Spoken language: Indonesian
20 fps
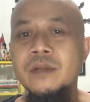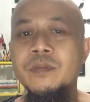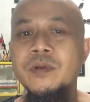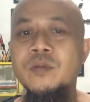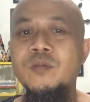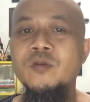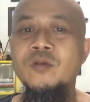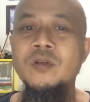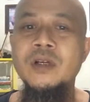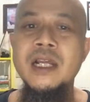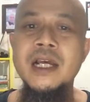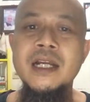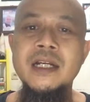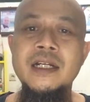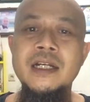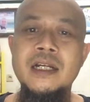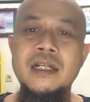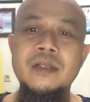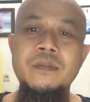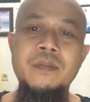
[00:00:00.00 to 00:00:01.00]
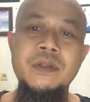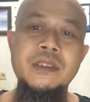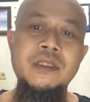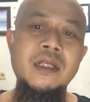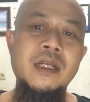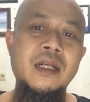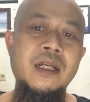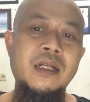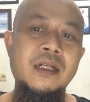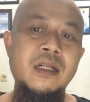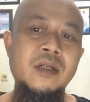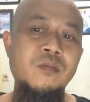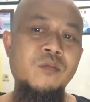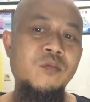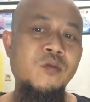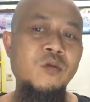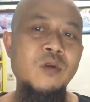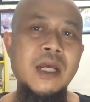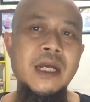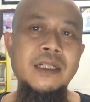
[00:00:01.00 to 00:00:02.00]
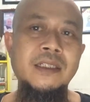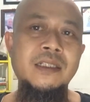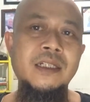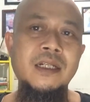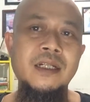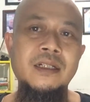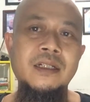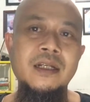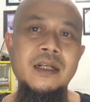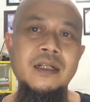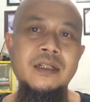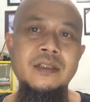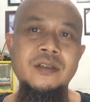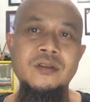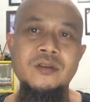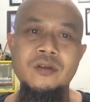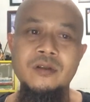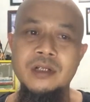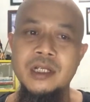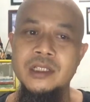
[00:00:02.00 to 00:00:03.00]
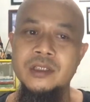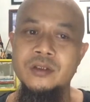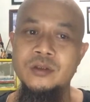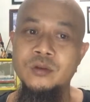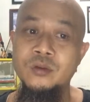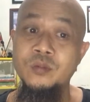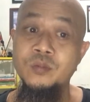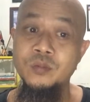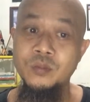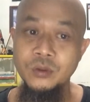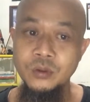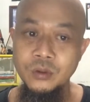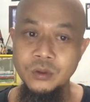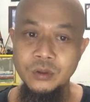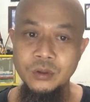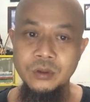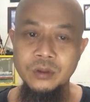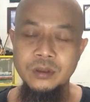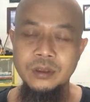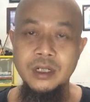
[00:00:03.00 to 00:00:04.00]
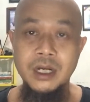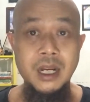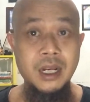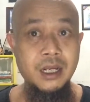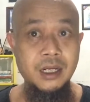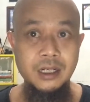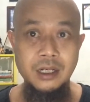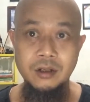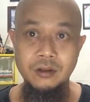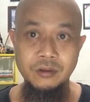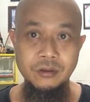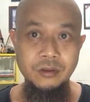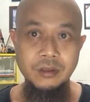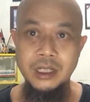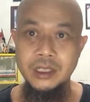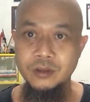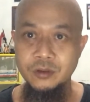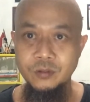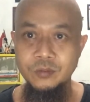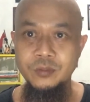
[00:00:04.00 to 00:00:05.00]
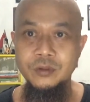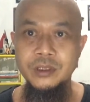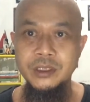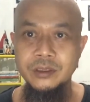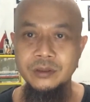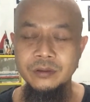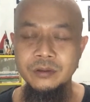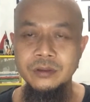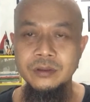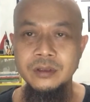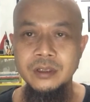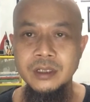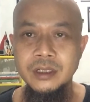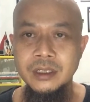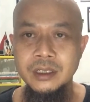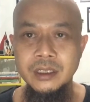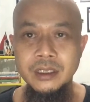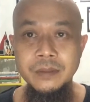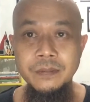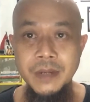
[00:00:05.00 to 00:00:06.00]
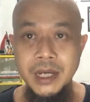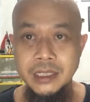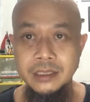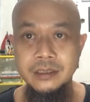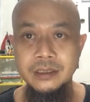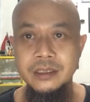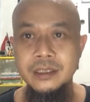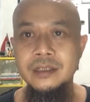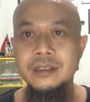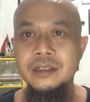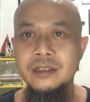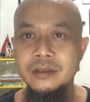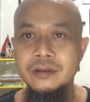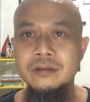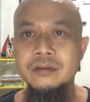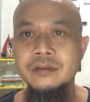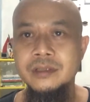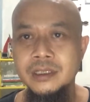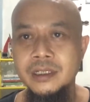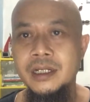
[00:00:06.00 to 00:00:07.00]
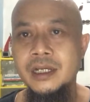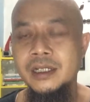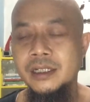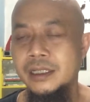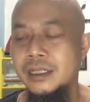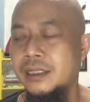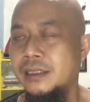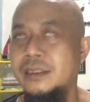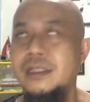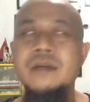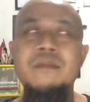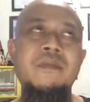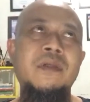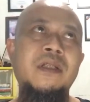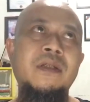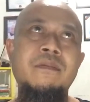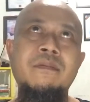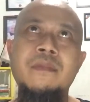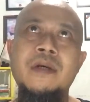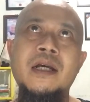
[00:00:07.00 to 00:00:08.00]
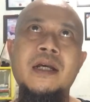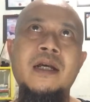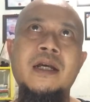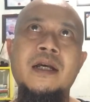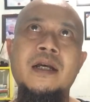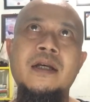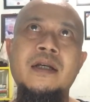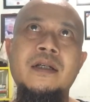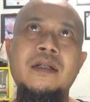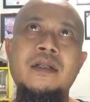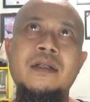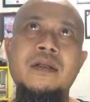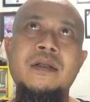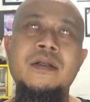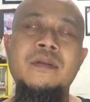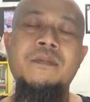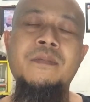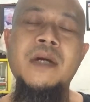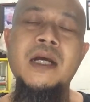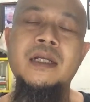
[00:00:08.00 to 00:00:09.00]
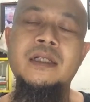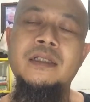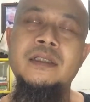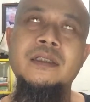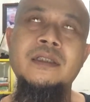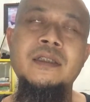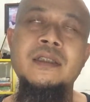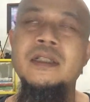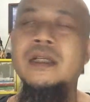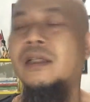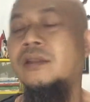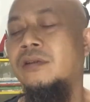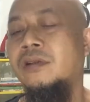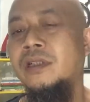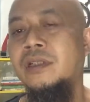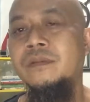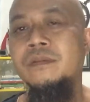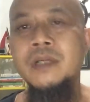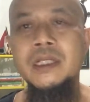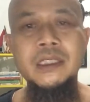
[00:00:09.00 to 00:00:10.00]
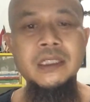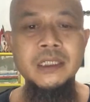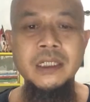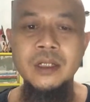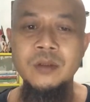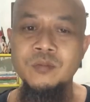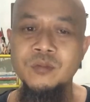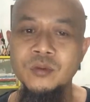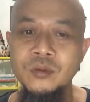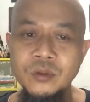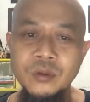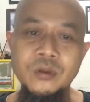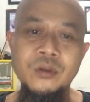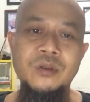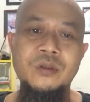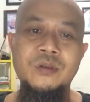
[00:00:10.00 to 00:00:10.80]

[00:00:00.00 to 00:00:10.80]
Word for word: bermula dari perjalanan pulangnya dari sholat subuh. Nah, kalau sholat subuh itu di masjid itu kira-kira jam 5 pagi atau puluh.